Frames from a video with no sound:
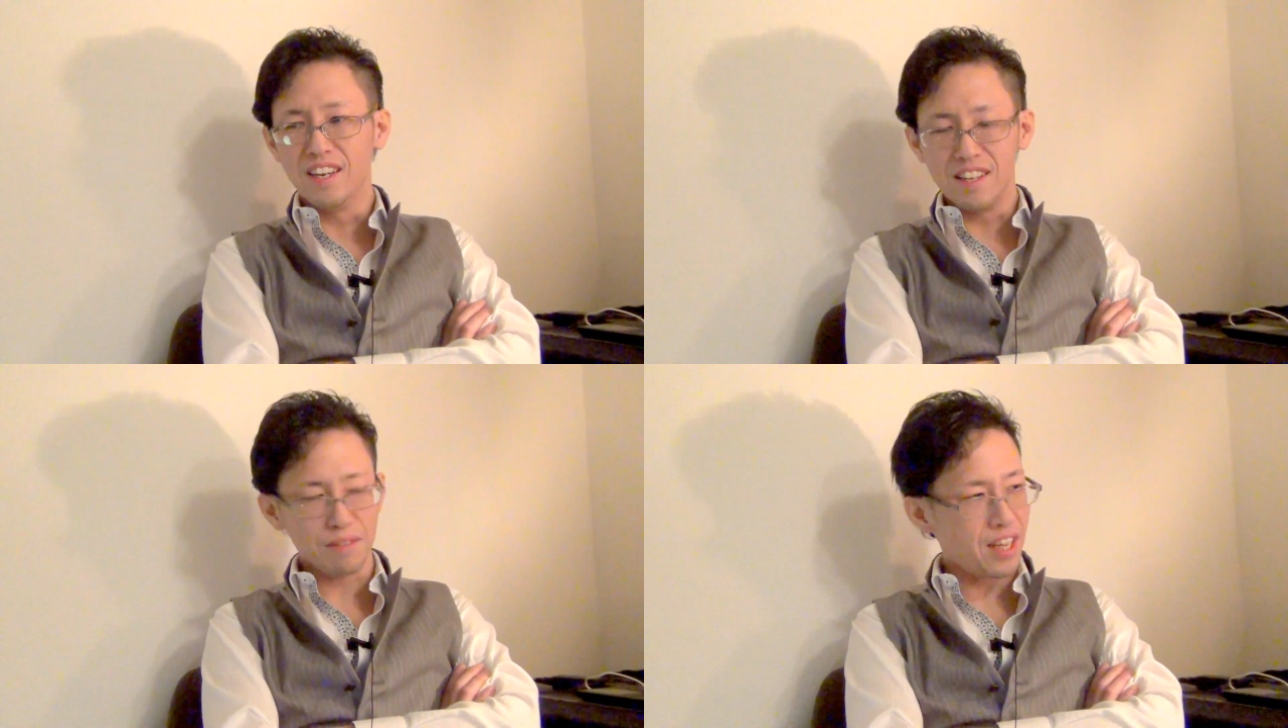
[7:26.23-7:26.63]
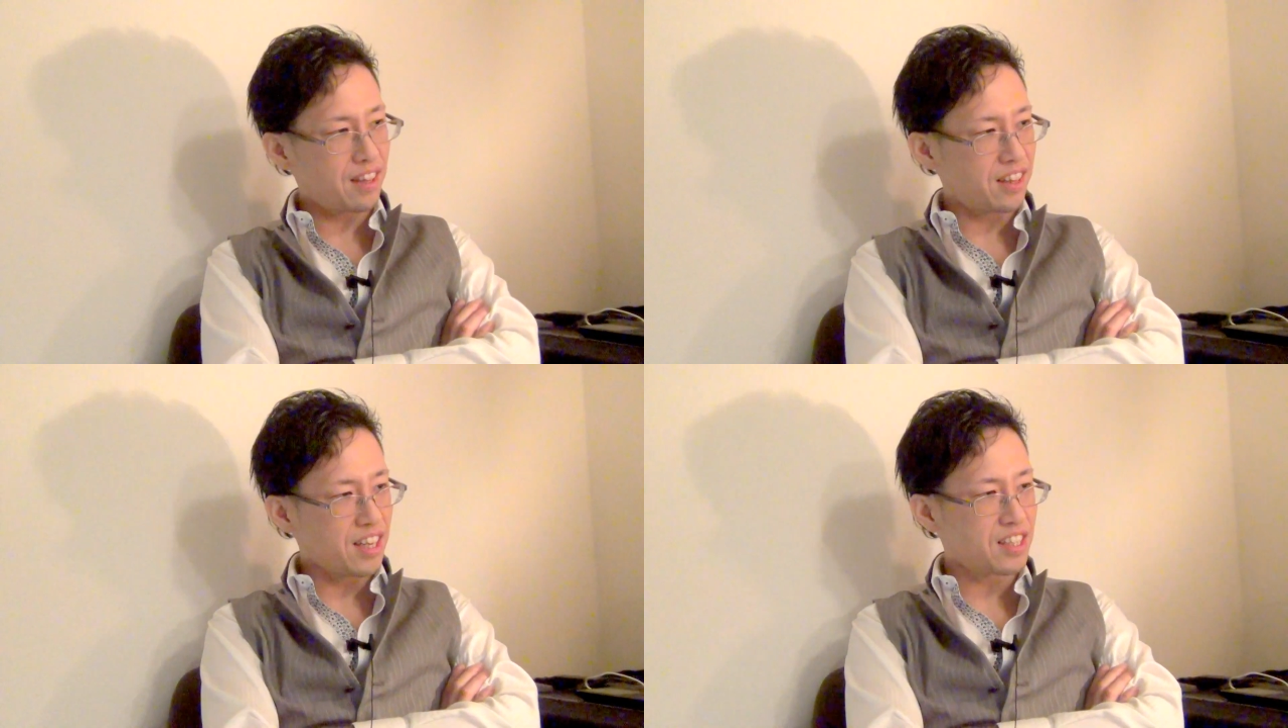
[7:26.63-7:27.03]
でも
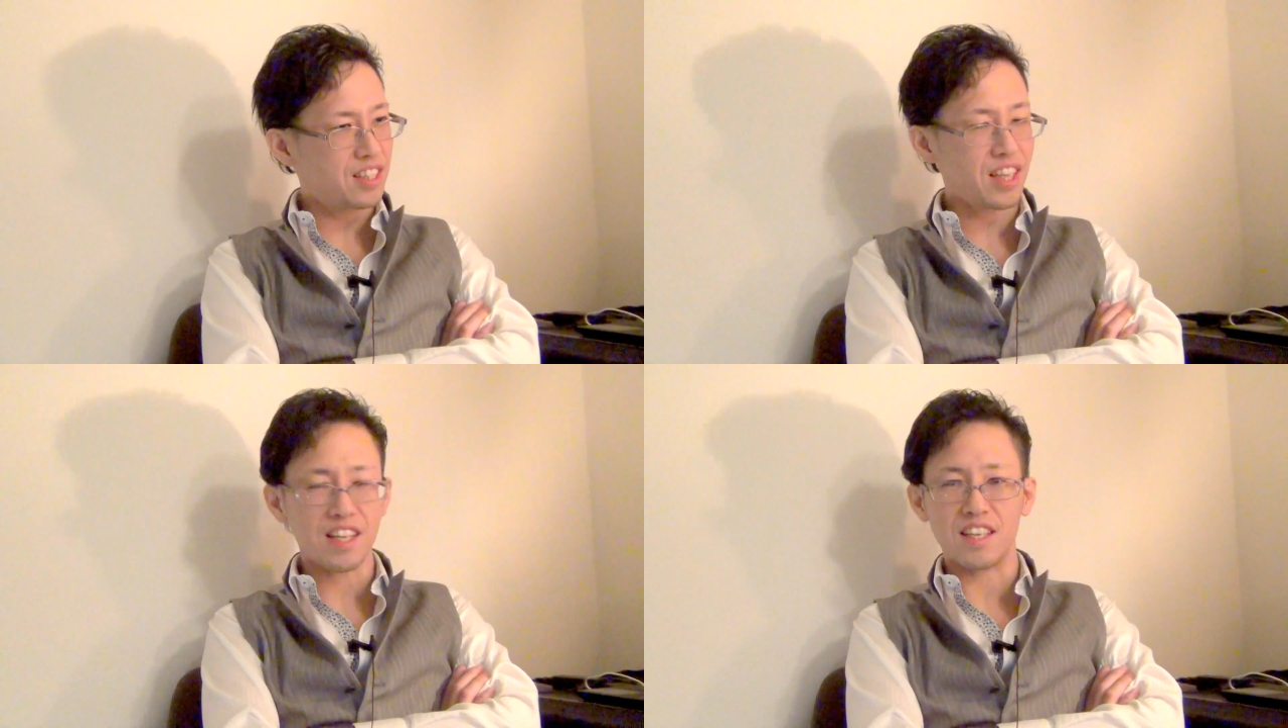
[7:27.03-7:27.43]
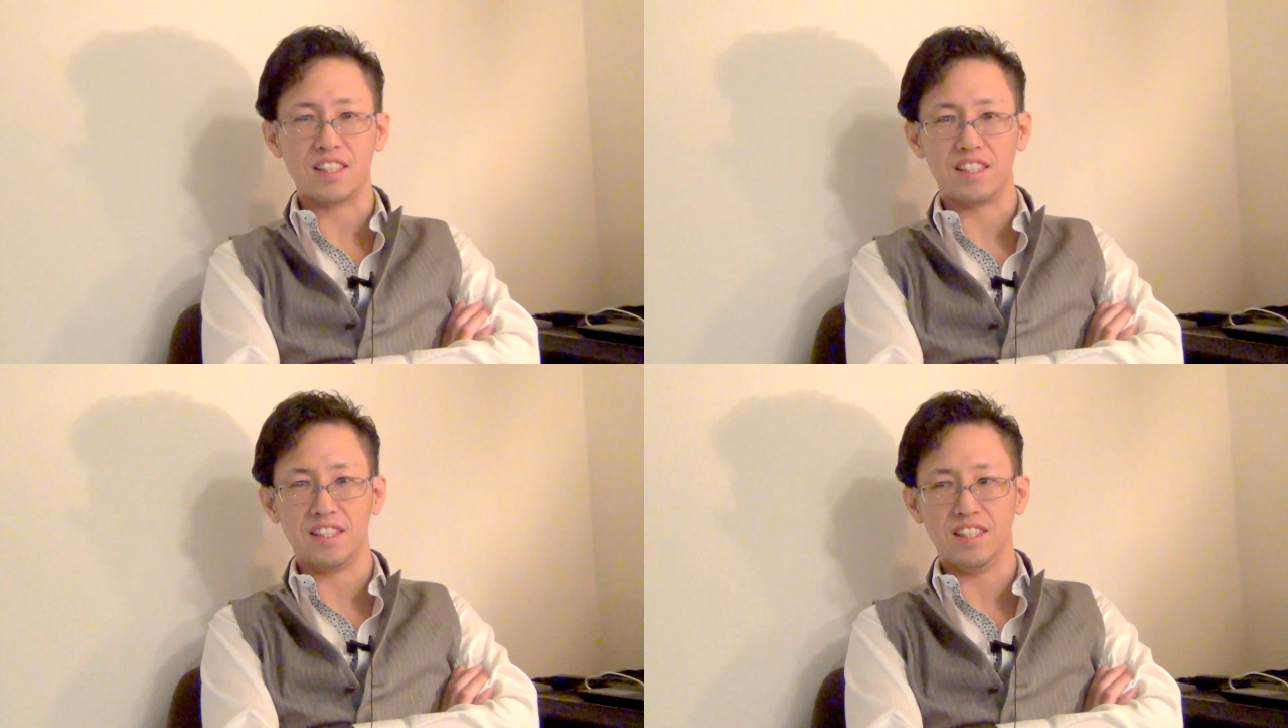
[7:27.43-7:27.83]
絶対してない
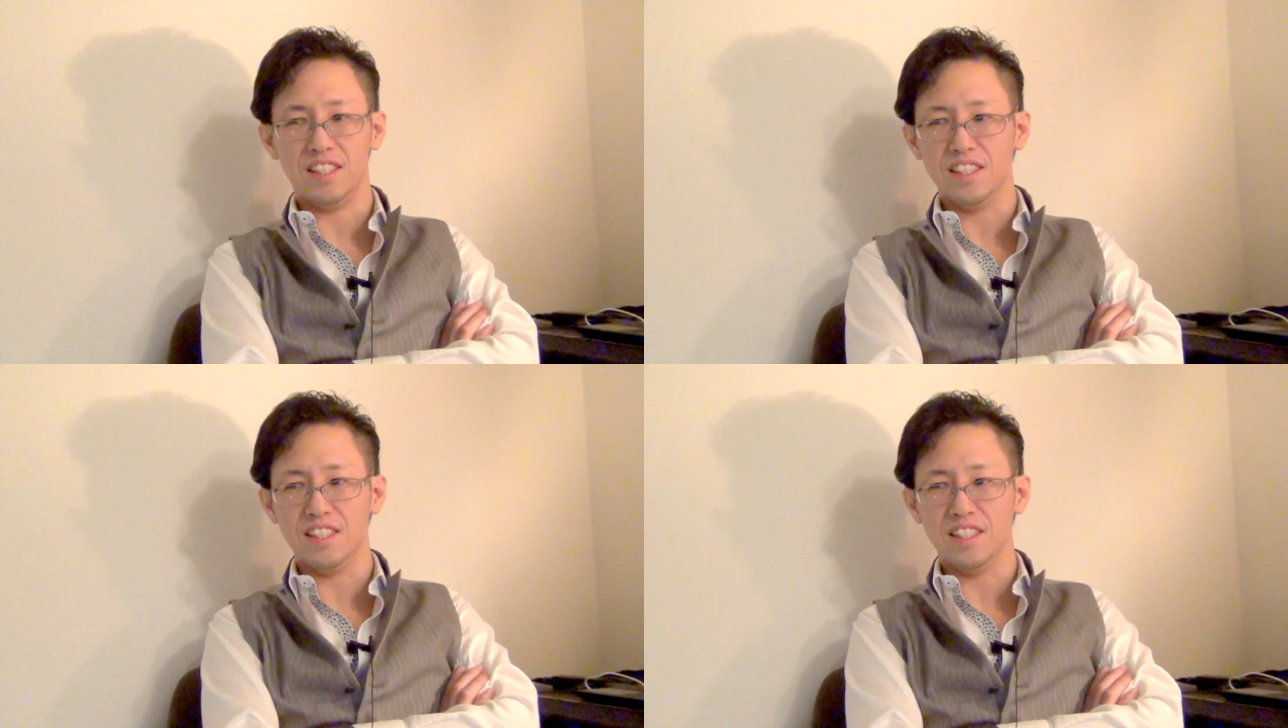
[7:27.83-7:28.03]
し、